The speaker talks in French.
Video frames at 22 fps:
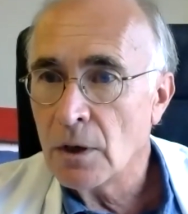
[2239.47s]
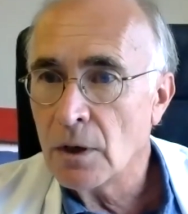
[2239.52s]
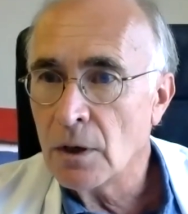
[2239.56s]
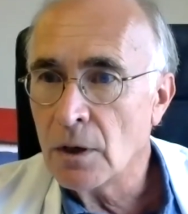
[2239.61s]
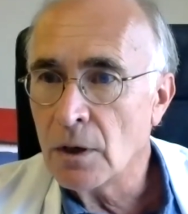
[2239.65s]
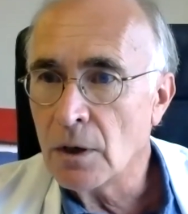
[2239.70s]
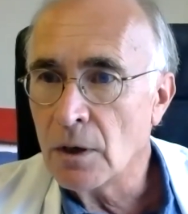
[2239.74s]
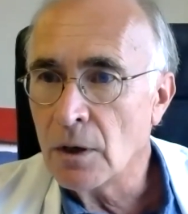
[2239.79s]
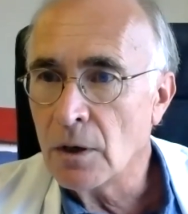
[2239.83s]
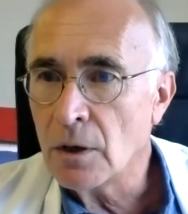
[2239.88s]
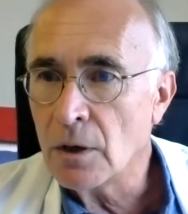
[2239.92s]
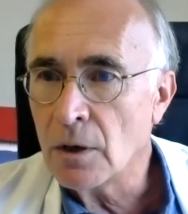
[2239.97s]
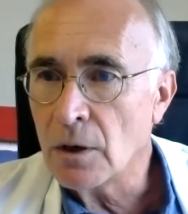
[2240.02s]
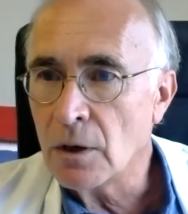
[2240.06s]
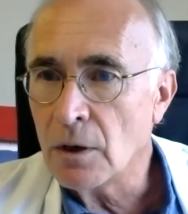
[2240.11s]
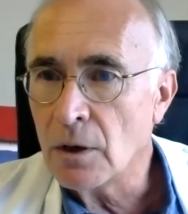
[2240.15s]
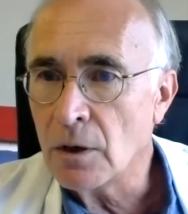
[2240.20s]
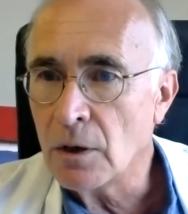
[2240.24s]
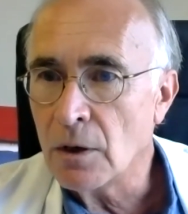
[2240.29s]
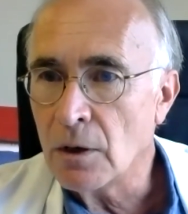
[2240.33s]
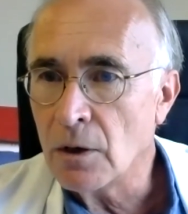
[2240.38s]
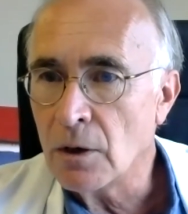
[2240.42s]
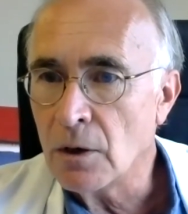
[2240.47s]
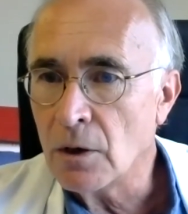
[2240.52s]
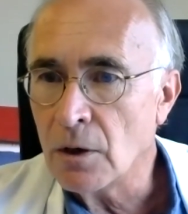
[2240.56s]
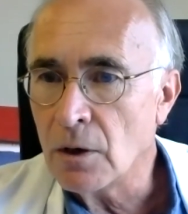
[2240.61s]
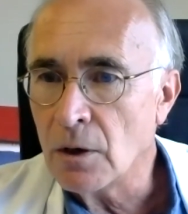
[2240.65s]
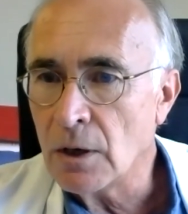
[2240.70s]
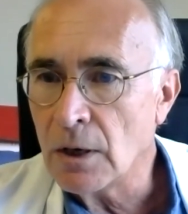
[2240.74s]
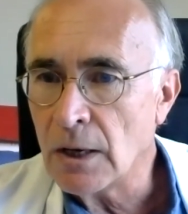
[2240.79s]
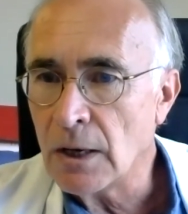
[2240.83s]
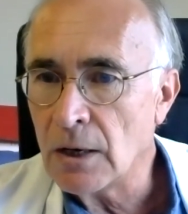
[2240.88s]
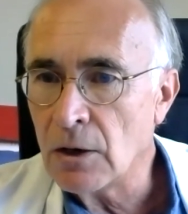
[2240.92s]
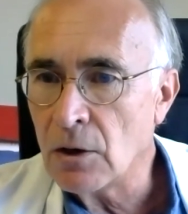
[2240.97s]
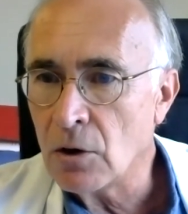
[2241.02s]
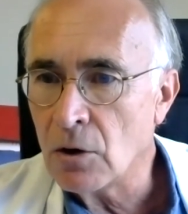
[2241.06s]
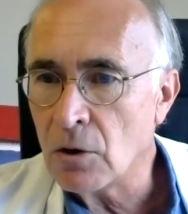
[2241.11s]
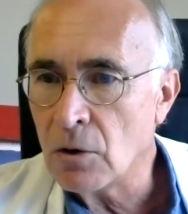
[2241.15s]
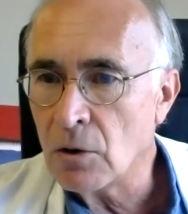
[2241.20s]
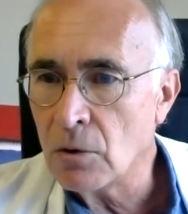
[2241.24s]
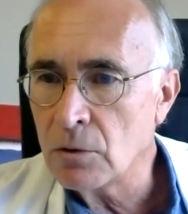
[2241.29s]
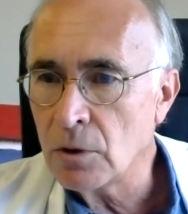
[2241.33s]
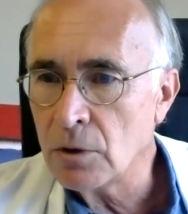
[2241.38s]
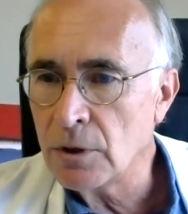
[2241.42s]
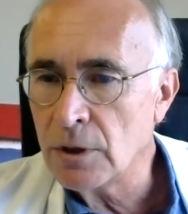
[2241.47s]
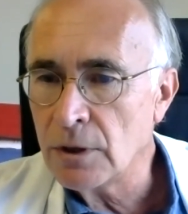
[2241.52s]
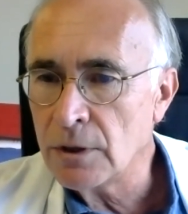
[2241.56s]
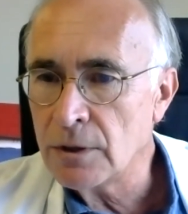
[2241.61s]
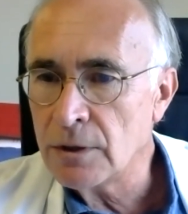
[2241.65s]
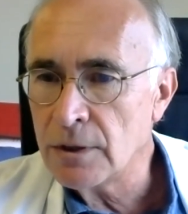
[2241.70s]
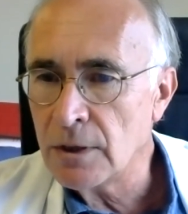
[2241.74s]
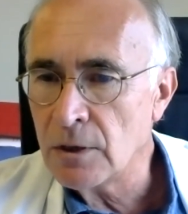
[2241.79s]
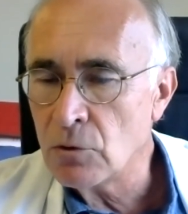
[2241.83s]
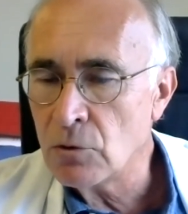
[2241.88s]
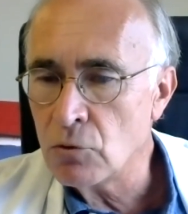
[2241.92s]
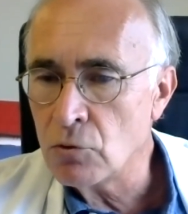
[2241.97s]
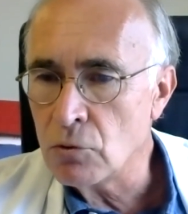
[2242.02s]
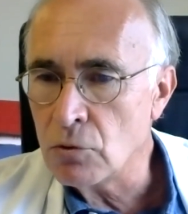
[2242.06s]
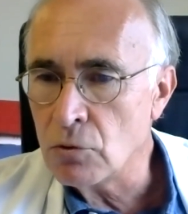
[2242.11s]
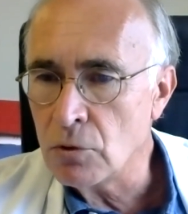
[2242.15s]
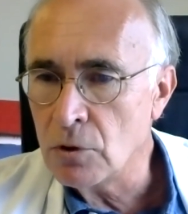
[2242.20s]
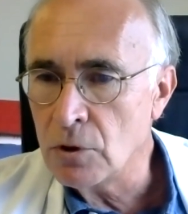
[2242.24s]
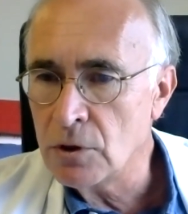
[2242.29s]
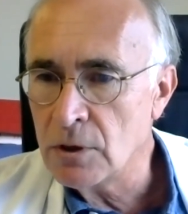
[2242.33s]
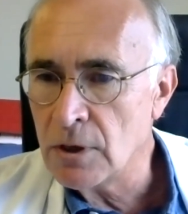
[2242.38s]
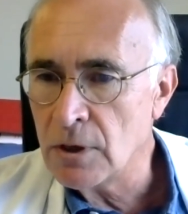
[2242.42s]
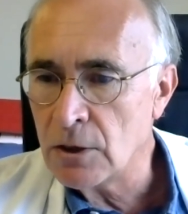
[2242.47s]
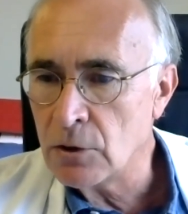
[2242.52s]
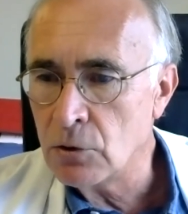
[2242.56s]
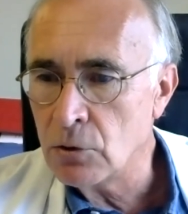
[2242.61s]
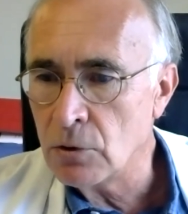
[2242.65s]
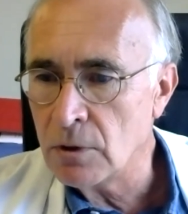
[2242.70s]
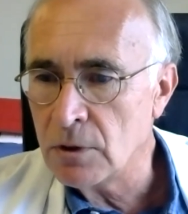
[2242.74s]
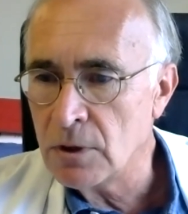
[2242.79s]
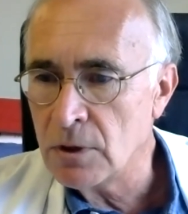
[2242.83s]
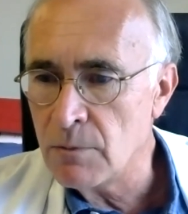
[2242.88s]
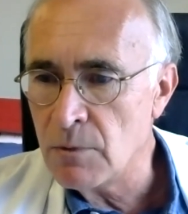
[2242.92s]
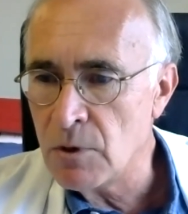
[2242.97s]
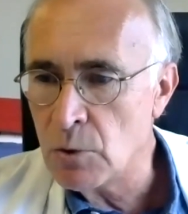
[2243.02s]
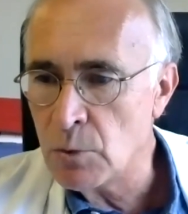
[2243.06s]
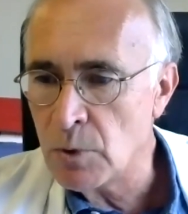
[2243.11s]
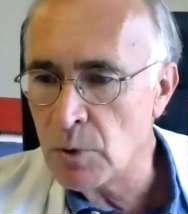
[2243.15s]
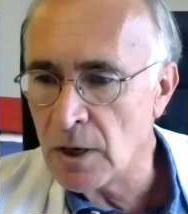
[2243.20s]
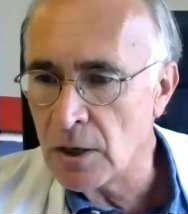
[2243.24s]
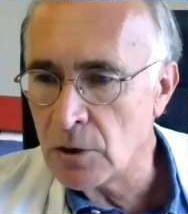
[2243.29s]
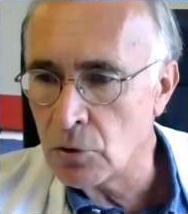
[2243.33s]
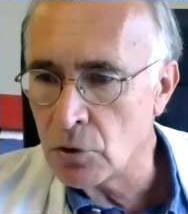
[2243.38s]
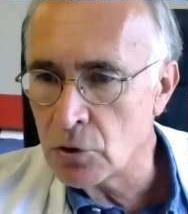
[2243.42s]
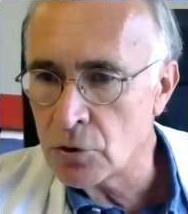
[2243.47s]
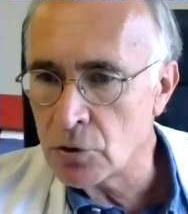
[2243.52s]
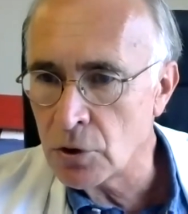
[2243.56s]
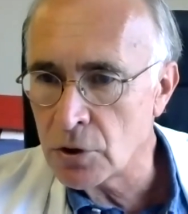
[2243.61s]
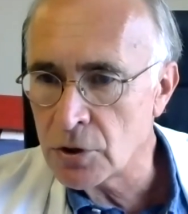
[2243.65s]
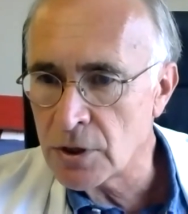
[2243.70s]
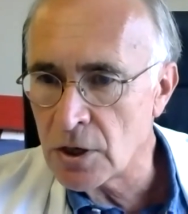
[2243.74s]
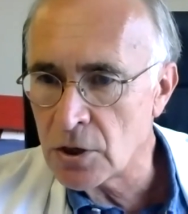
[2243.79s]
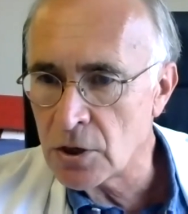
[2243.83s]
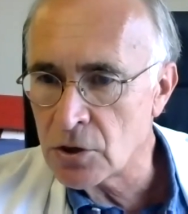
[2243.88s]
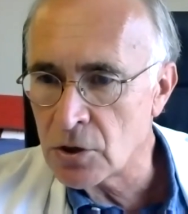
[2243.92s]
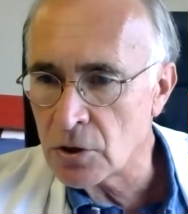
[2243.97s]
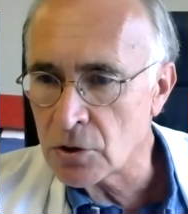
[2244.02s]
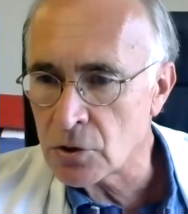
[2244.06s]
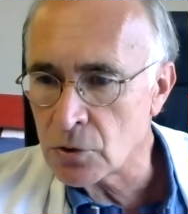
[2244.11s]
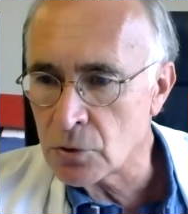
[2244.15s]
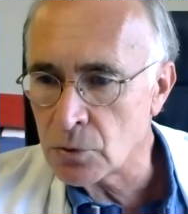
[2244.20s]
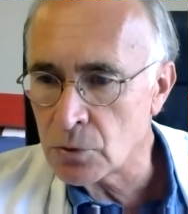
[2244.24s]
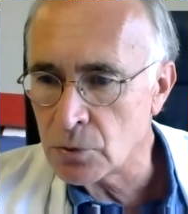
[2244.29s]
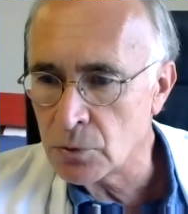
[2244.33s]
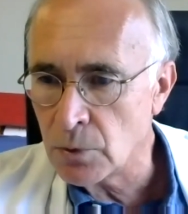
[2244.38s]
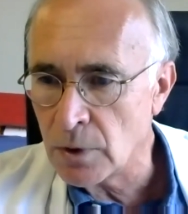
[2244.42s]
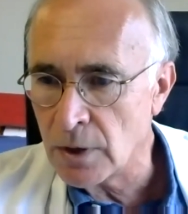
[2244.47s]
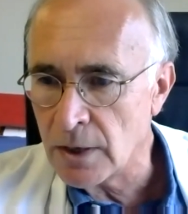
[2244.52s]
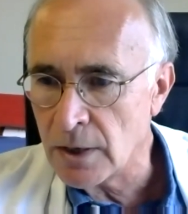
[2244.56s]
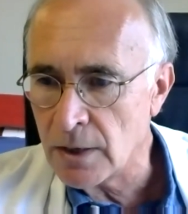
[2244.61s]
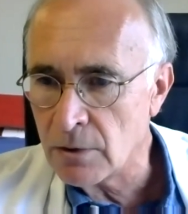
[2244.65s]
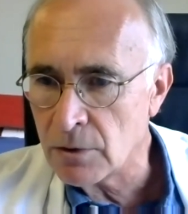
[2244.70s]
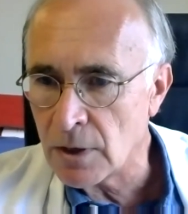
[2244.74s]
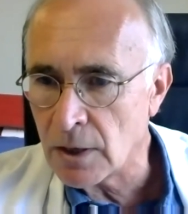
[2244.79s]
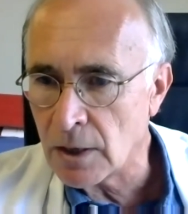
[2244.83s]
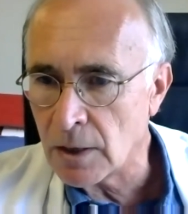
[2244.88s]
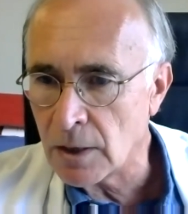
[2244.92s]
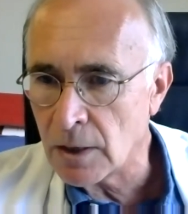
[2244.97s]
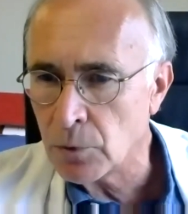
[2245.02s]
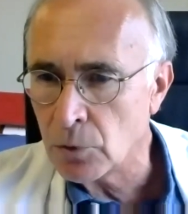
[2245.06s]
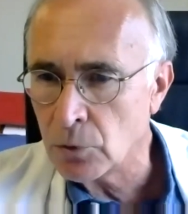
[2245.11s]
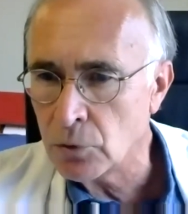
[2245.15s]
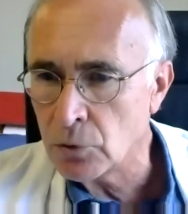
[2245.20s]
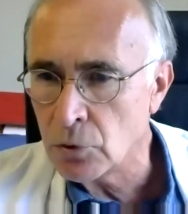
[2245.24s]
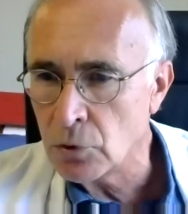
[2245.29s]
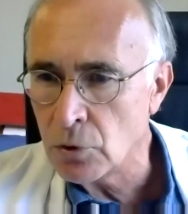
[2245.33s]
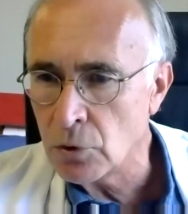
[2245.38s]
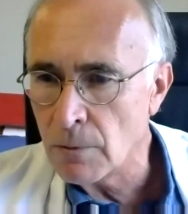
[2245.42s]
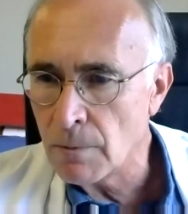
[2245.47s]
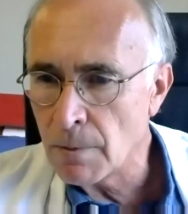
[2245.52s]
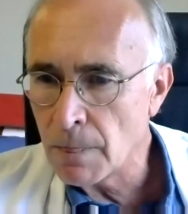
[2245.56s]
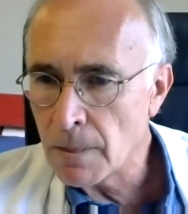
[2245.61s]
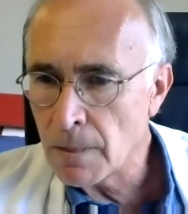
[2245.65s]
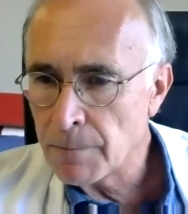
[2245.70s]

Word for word: Euh, alors, on en était où Diminuer la dose de Xeljanz, ouais, on a répondu.